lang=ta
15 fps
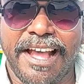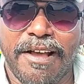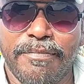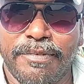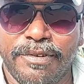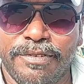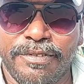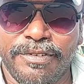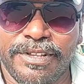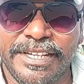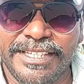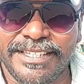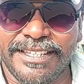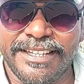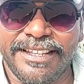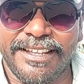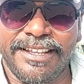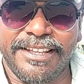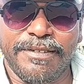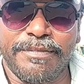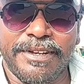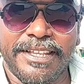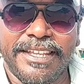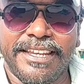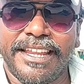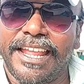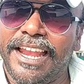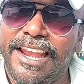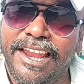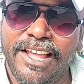அப்புறம் இன்ஸ்ட இப்படி
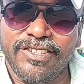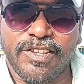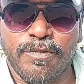எல்லா